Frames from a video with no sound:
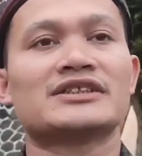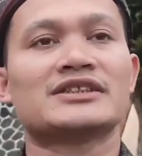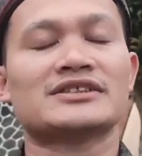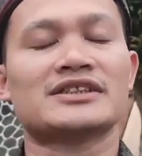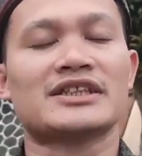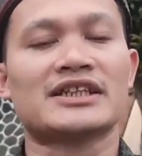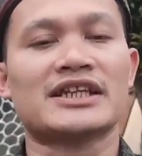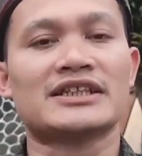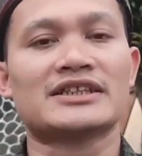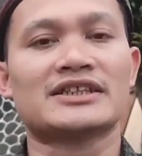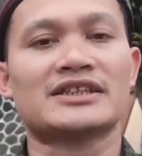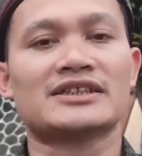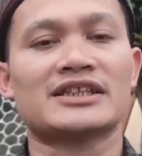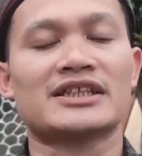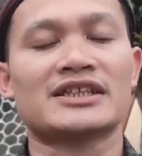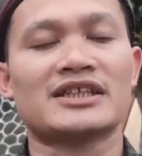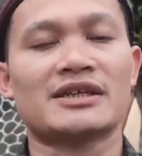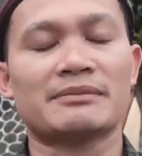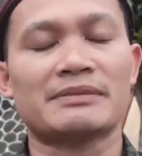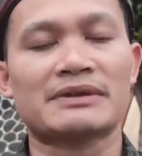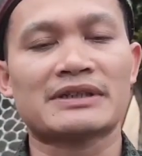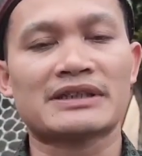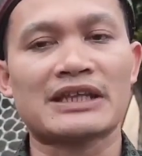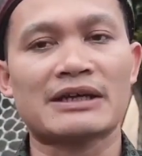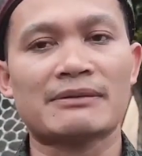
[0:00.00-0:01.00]
sasaran kita
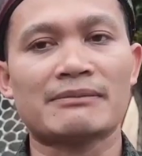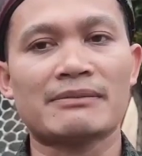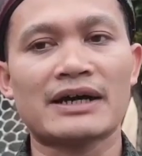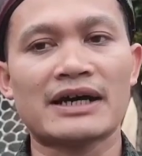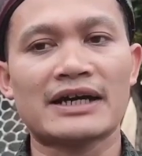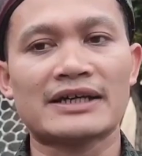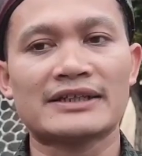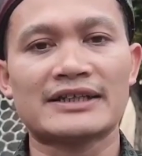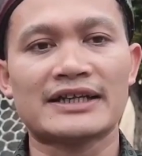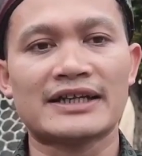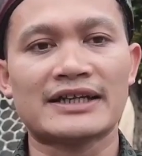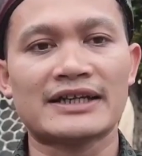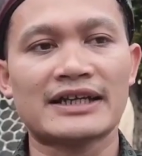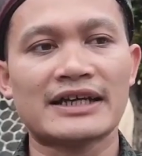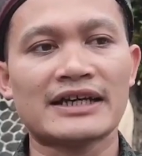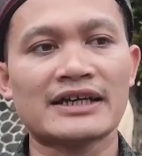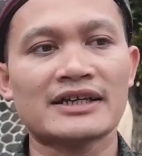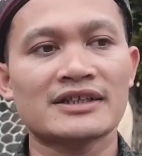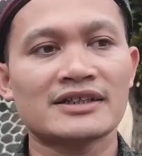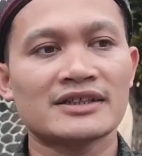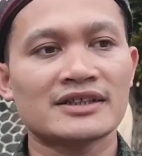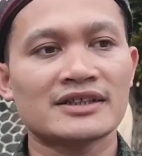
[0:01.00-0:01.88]
yang pertama adalah